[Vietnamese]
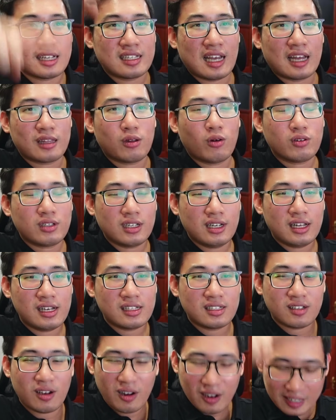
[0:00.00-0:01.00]
giá tốt đi
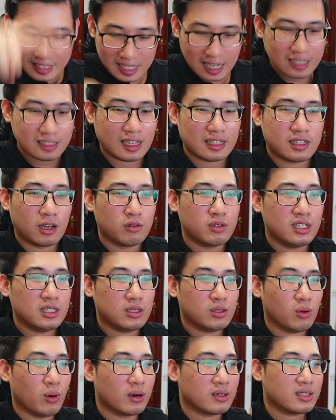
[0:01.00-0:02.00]
lên, xong lại ra giá xấu đi
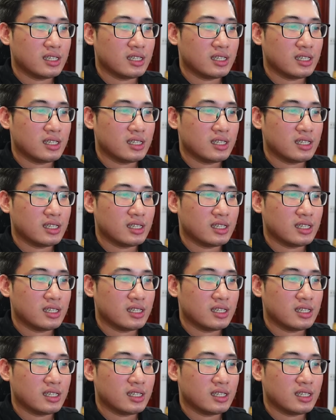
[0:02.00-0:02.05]
xuống.